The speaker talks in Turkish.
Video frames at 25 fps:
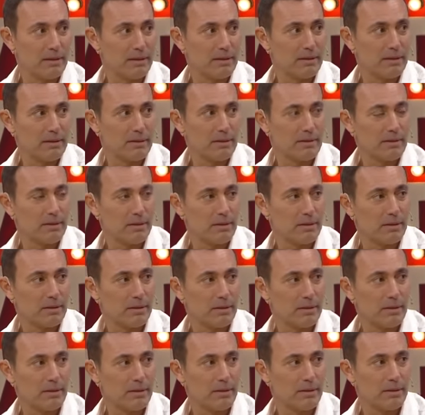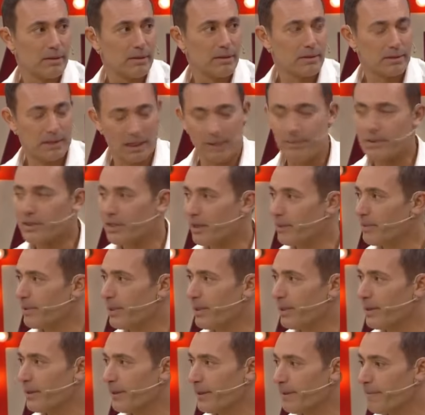Ha, Tabii, Rabbime
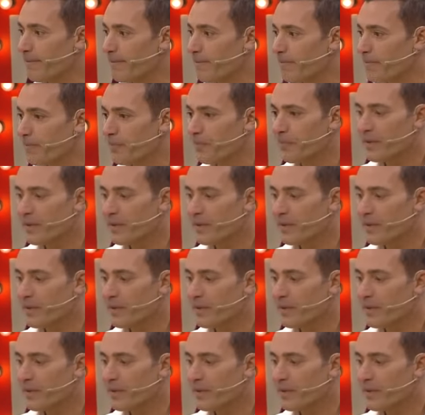tabii. sığınırım.